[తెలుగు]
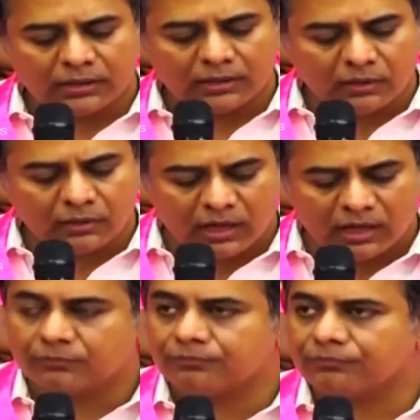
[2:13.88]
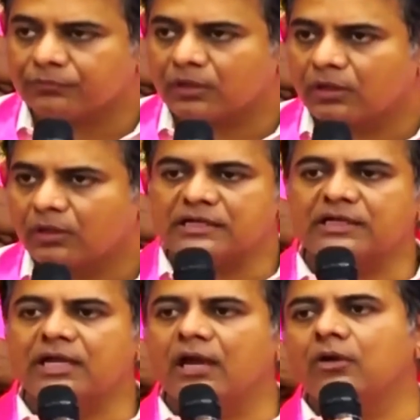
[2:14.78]
ఒకటి రెండు కాదు
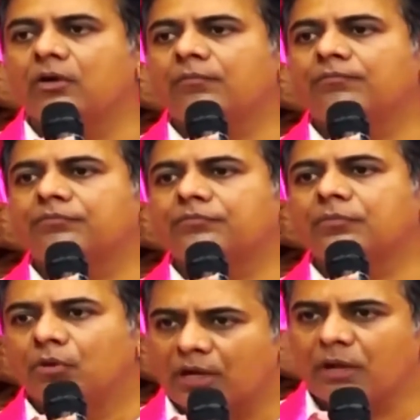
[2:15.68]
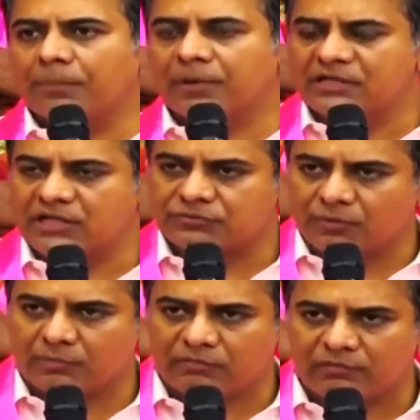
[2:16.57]
రాజకీయాల్లో ముఖ్యంగా
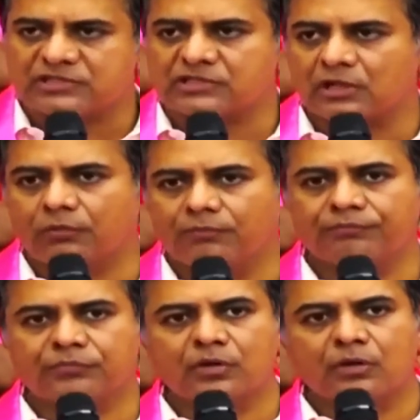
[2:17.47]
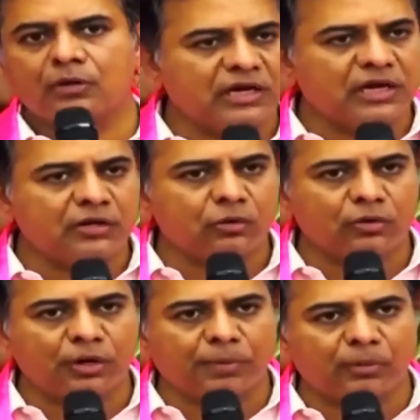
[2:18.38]
ప్రజాస్వామ్య వ్యవస్థలో ప్రజలు
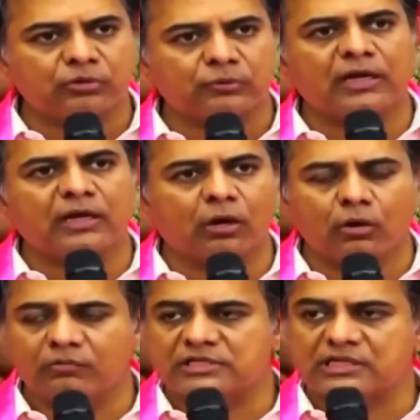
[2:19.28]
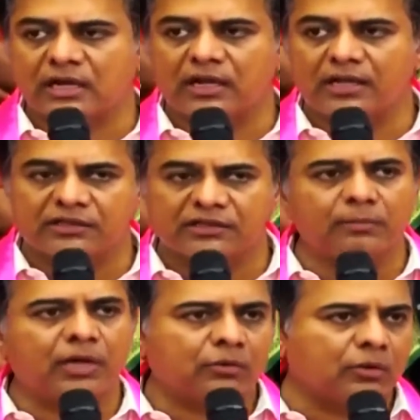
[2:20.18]
ఎన్నుకున్న ప్రభుత్వాల్ని గౌరవించాలనే
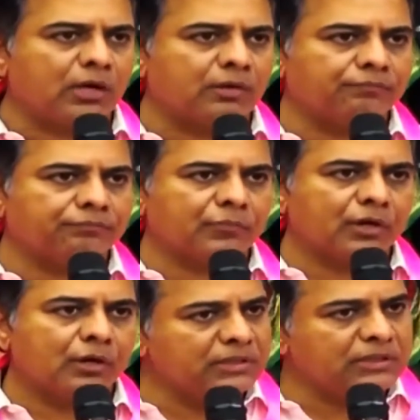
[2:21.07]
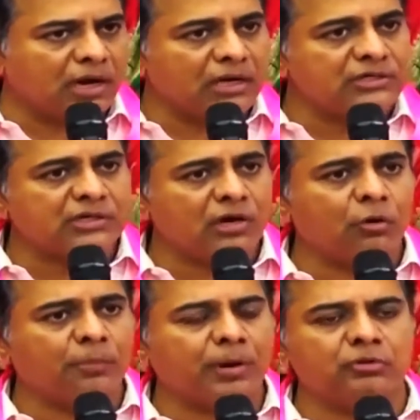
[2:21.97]
ఇంగితం లేకుండా తొమ్మిది
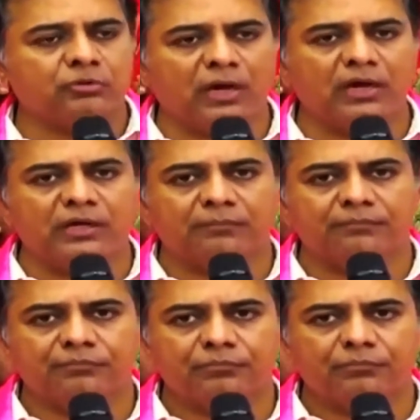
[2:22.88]
రాష్ట్రాల్లో ప్రభుత్వాన్ని